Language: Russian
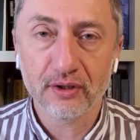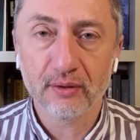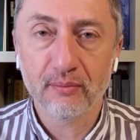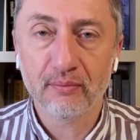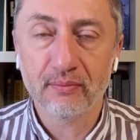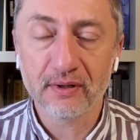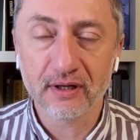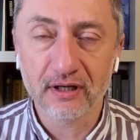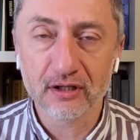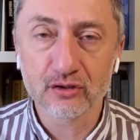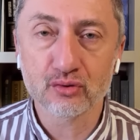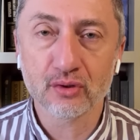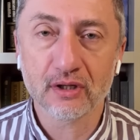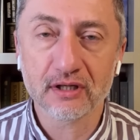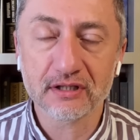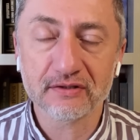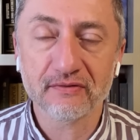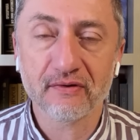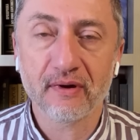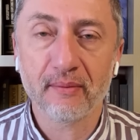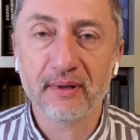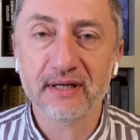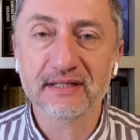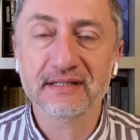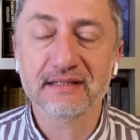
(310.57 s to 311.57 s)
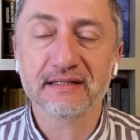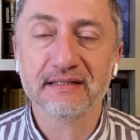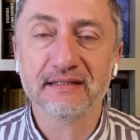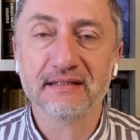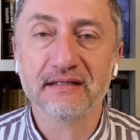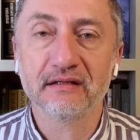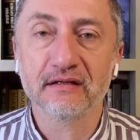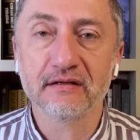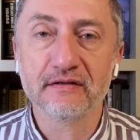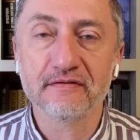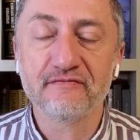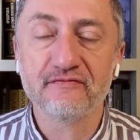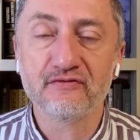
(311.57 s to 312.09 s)
и государство обязано
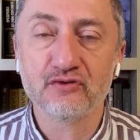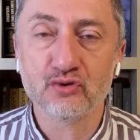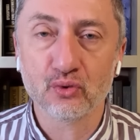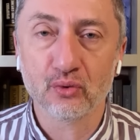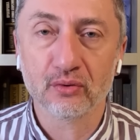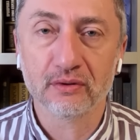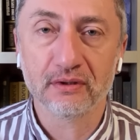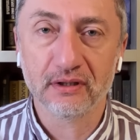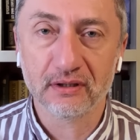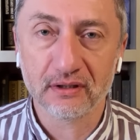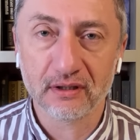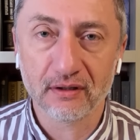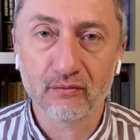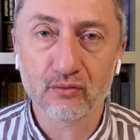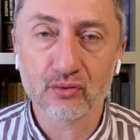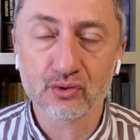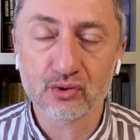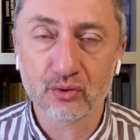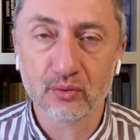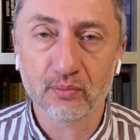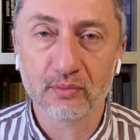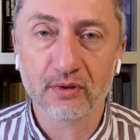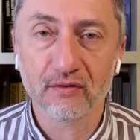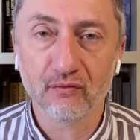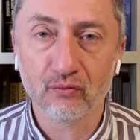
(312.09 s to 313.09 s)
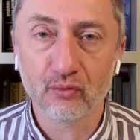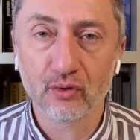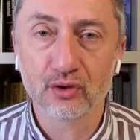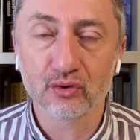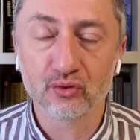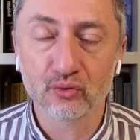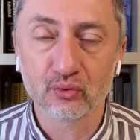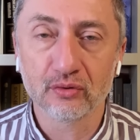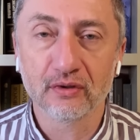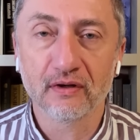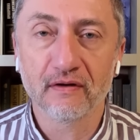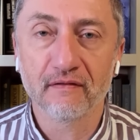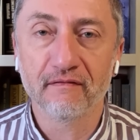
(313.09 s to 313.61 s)
сделать все для того, чтобы его
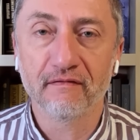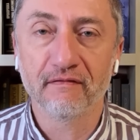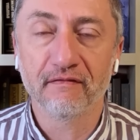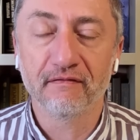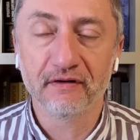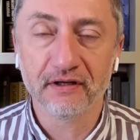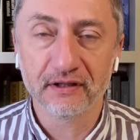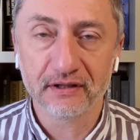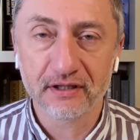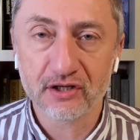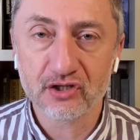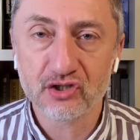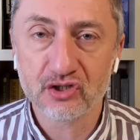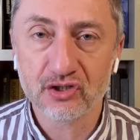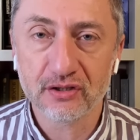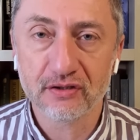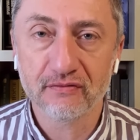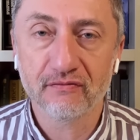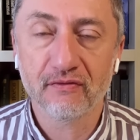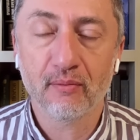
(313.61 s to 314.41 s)
оттуда вытащить.